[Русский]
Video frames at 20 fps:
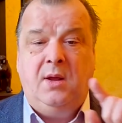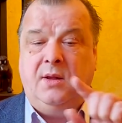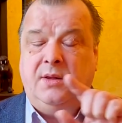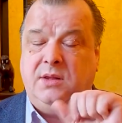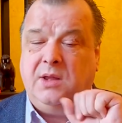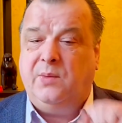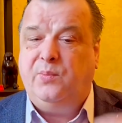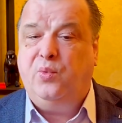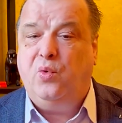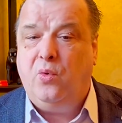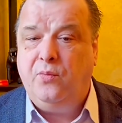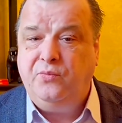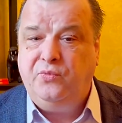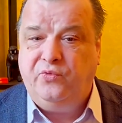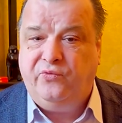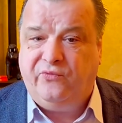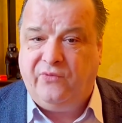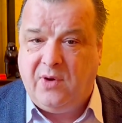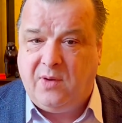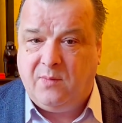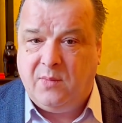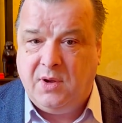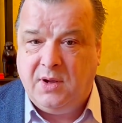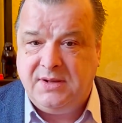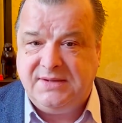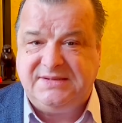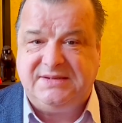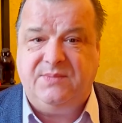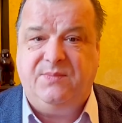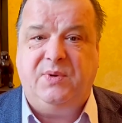напомню вам,
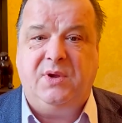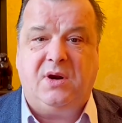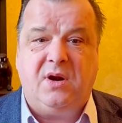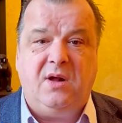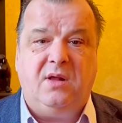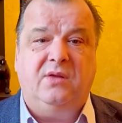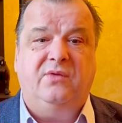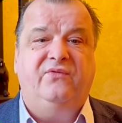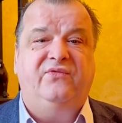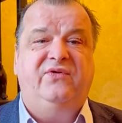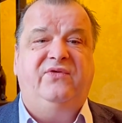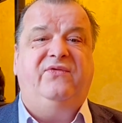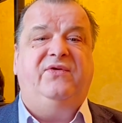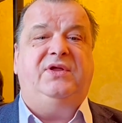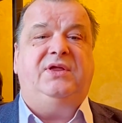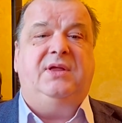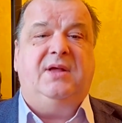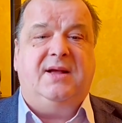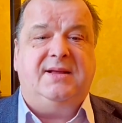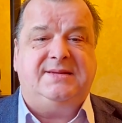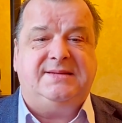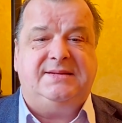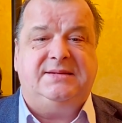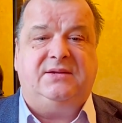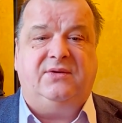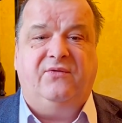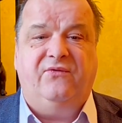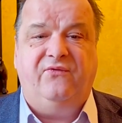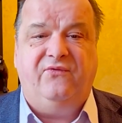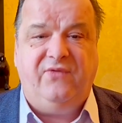собирало в
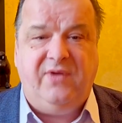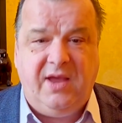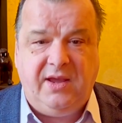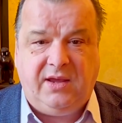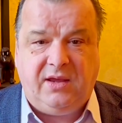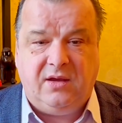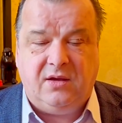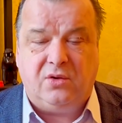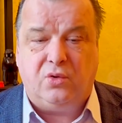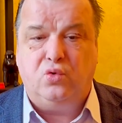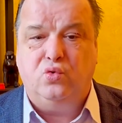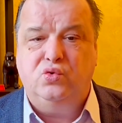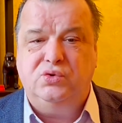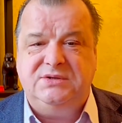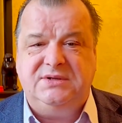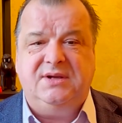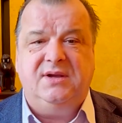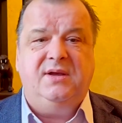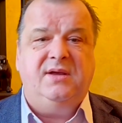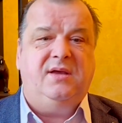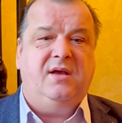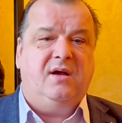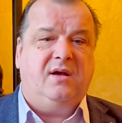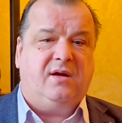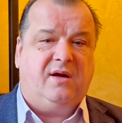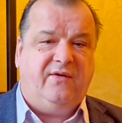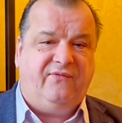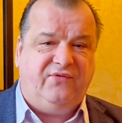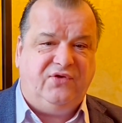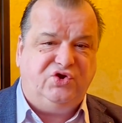XIX веке русское
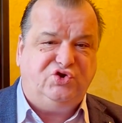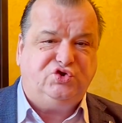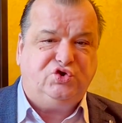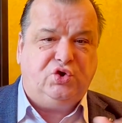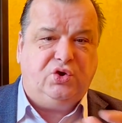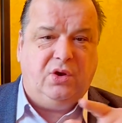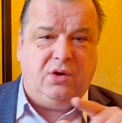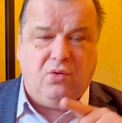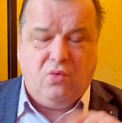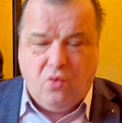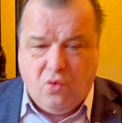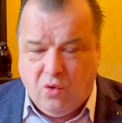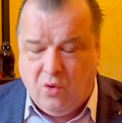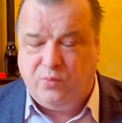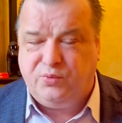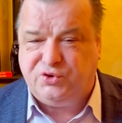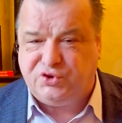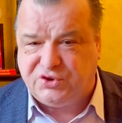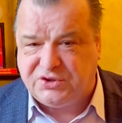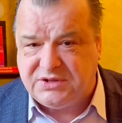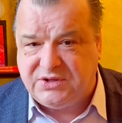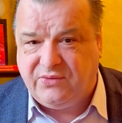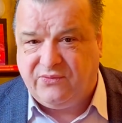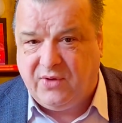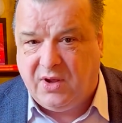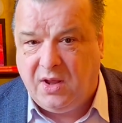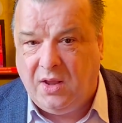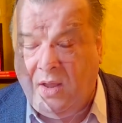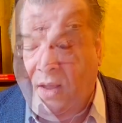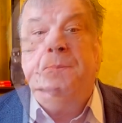географическое
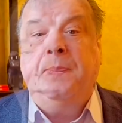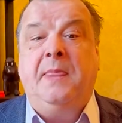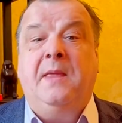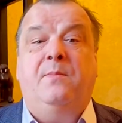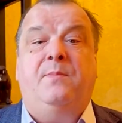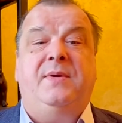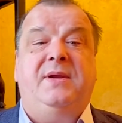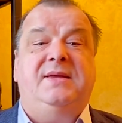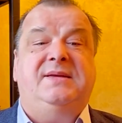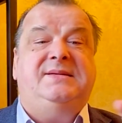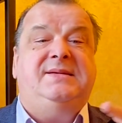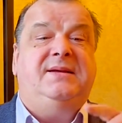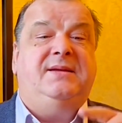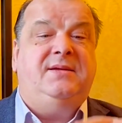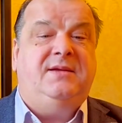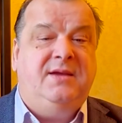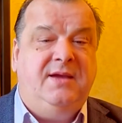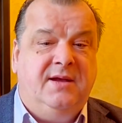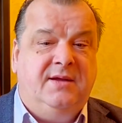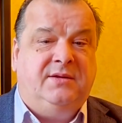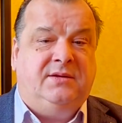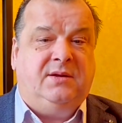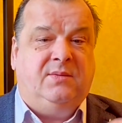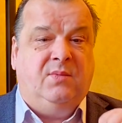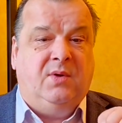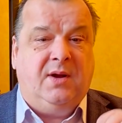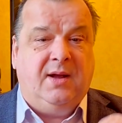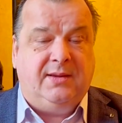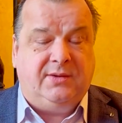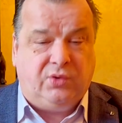общество,
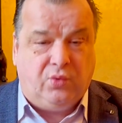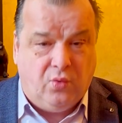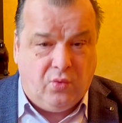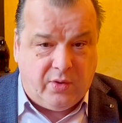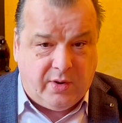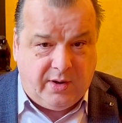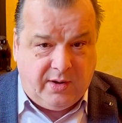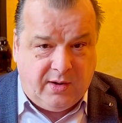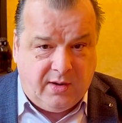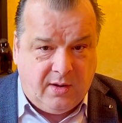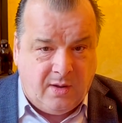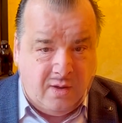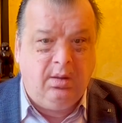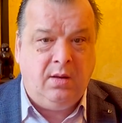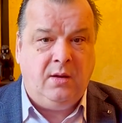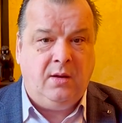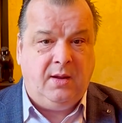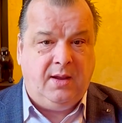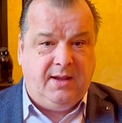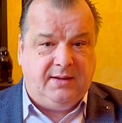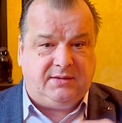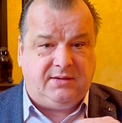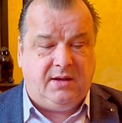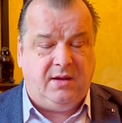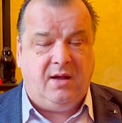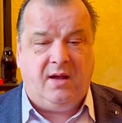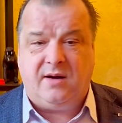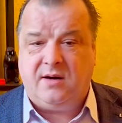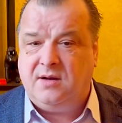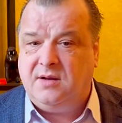президентом которой этой
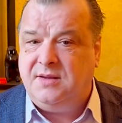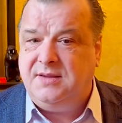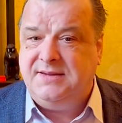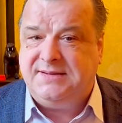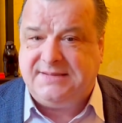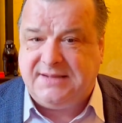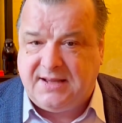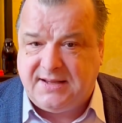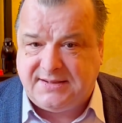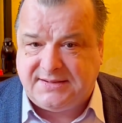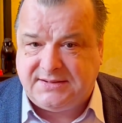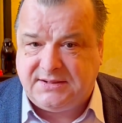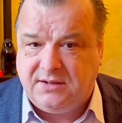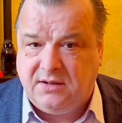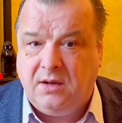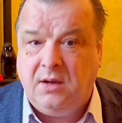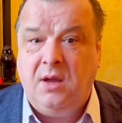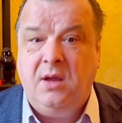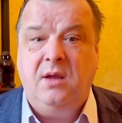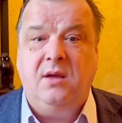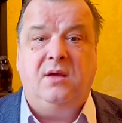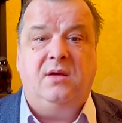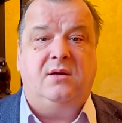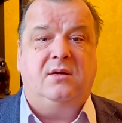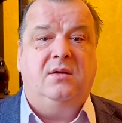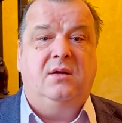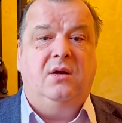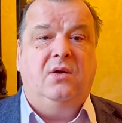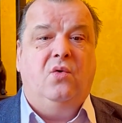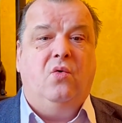организации
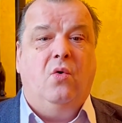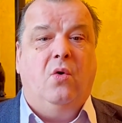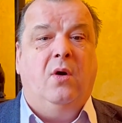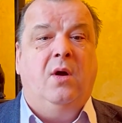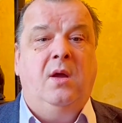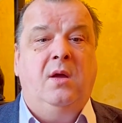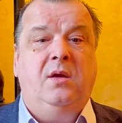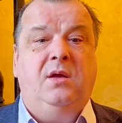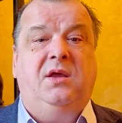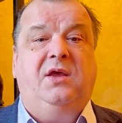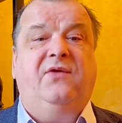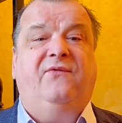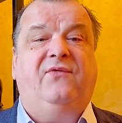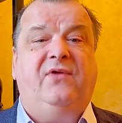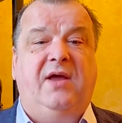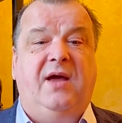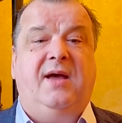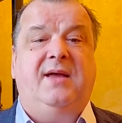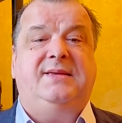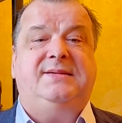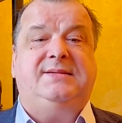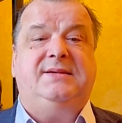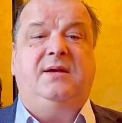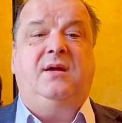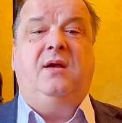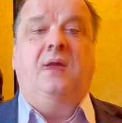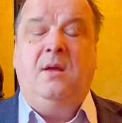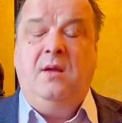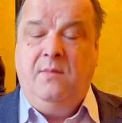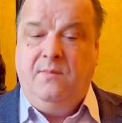РГО
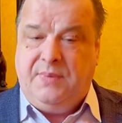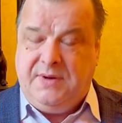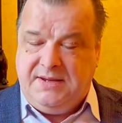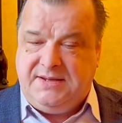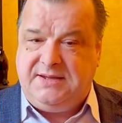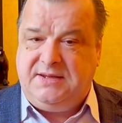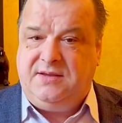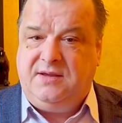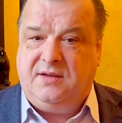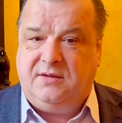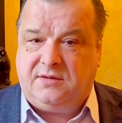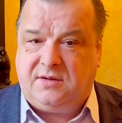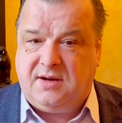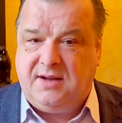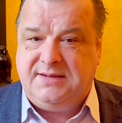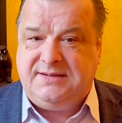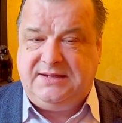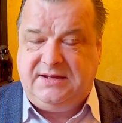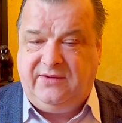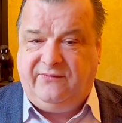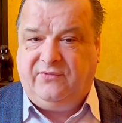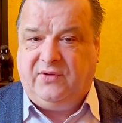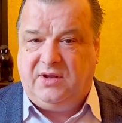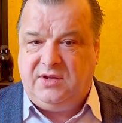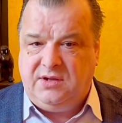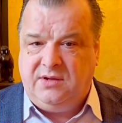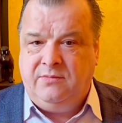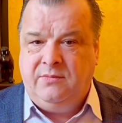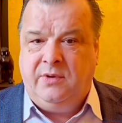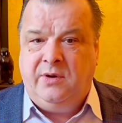является президент России
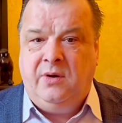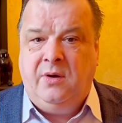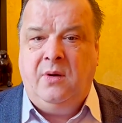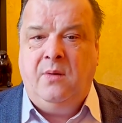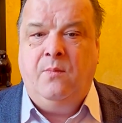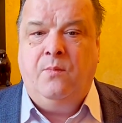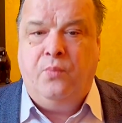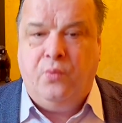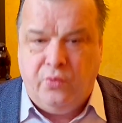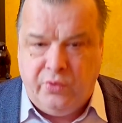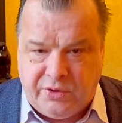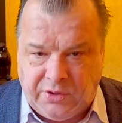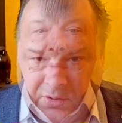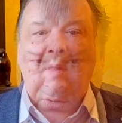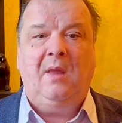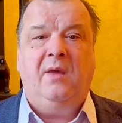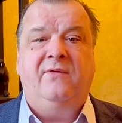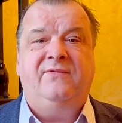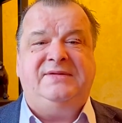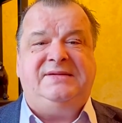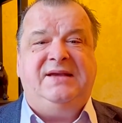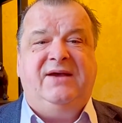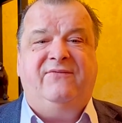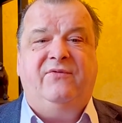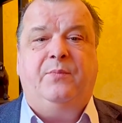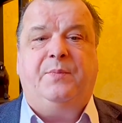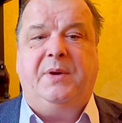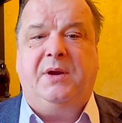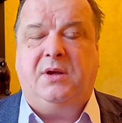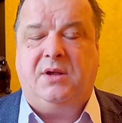Владимир Путин. Все
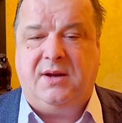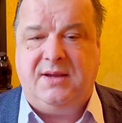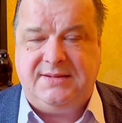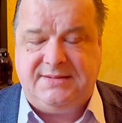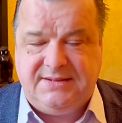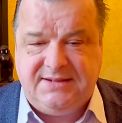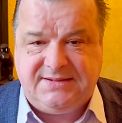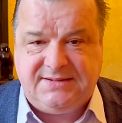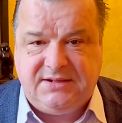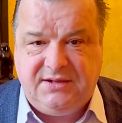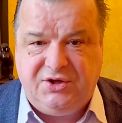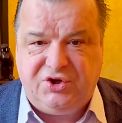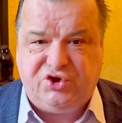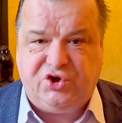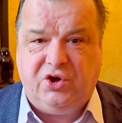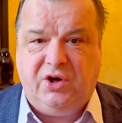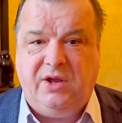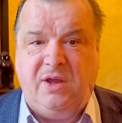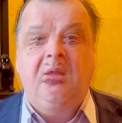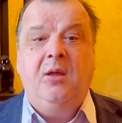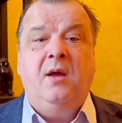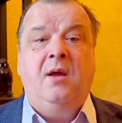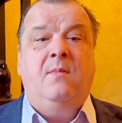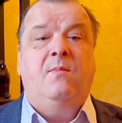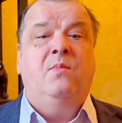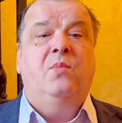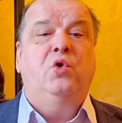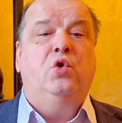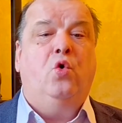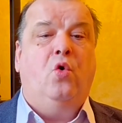вы прекрасно слышали,
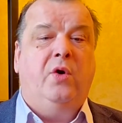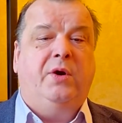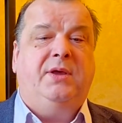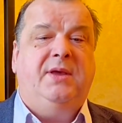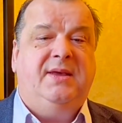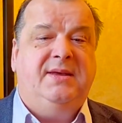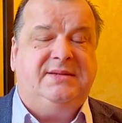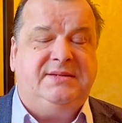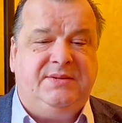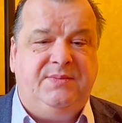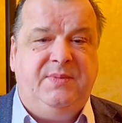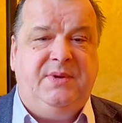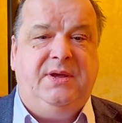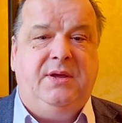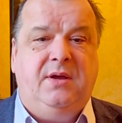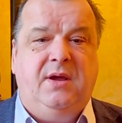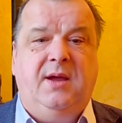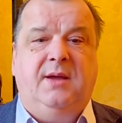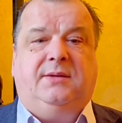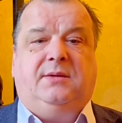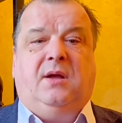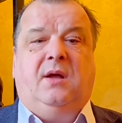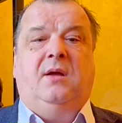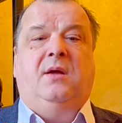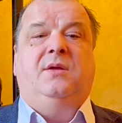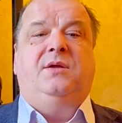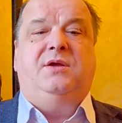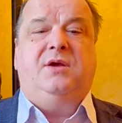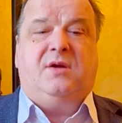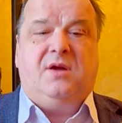многие СМИ
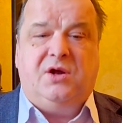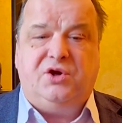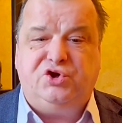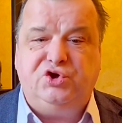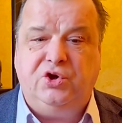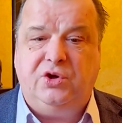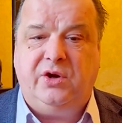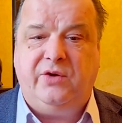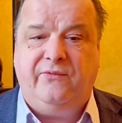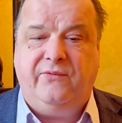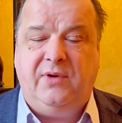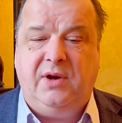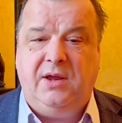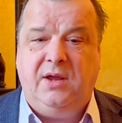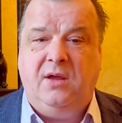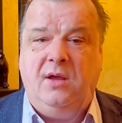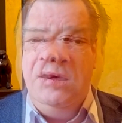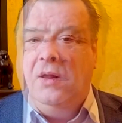это тиражировали,